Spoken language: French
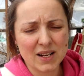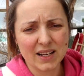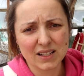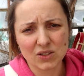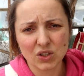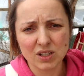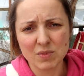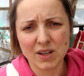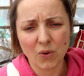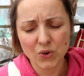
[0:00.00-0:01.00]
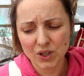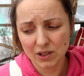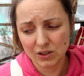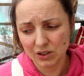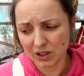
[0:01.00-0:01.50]
les résultats des minéraux que
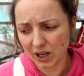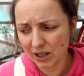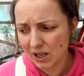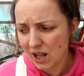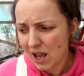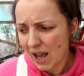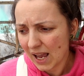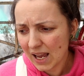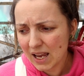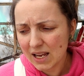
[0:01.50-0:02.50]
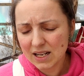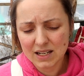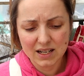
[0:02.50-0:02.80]
dans notre terre. Et